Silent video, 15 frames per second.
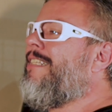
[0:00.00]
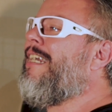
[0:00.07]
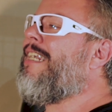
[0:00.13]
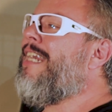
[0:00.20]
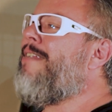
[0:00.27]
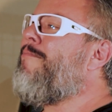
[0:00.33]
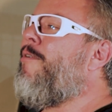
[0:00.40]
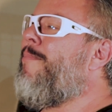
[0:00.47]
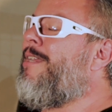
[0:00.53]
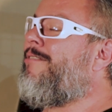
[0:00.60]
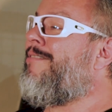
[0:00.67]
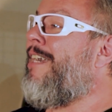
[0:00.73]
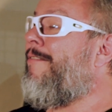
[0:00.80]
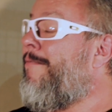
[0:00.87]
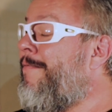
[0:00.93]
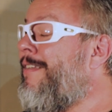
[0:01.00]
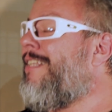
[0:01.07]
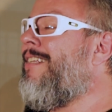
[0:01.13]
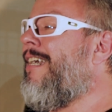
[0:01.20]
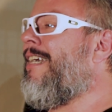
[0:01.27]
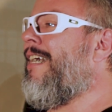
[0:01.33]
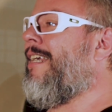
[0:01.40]
naquele momento da
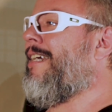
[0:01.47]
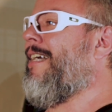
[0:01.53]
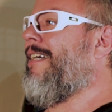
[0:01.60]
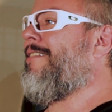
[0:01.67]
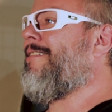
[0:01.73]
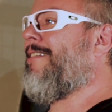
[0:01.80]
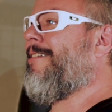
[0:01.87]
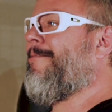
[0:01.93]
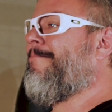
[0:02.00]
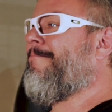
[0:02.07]
vida da carcaça.